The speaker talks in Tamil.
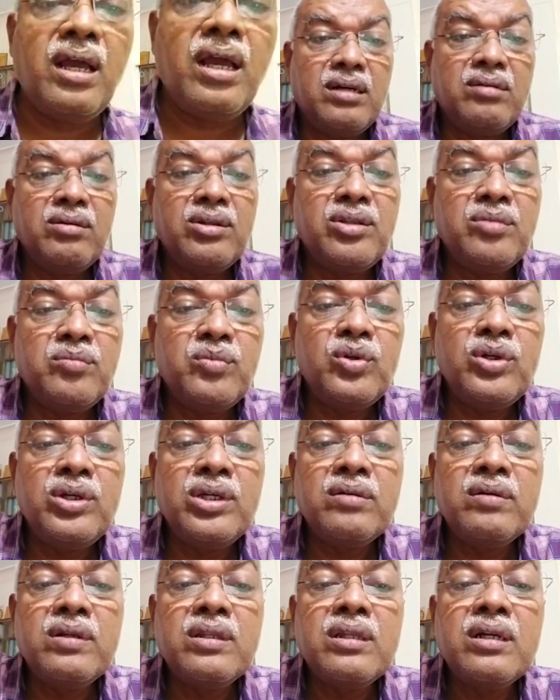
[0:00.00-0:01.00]
எழுபத்தி மூணு
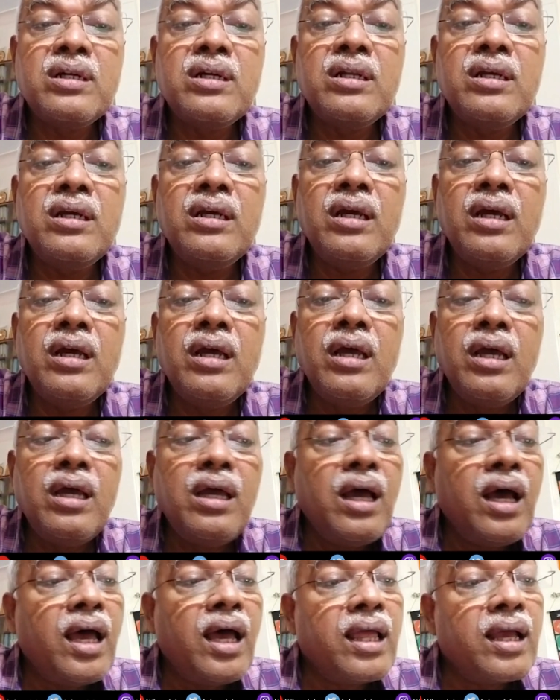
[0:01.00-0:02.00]
இருபத்தெட்டு
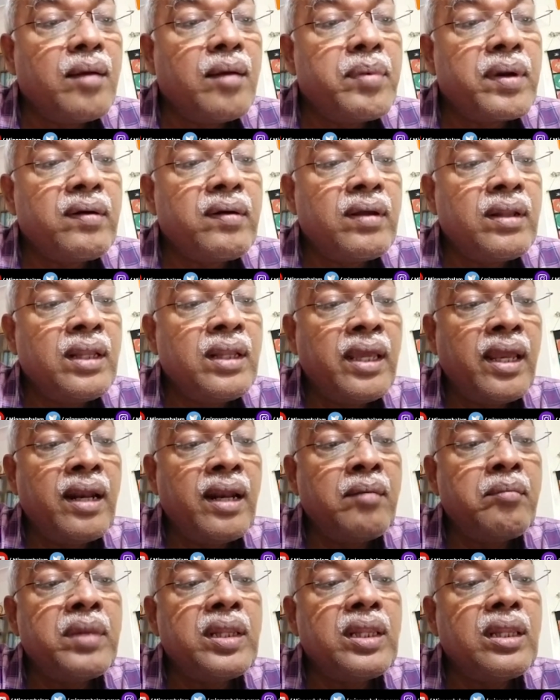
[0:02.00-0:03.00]
அதுக்கப்புறம் வந்து
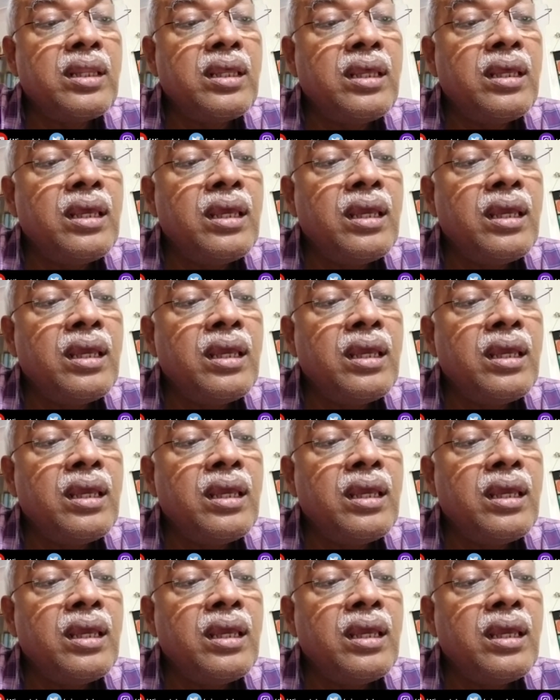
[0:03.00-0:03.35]
எண்பத்தி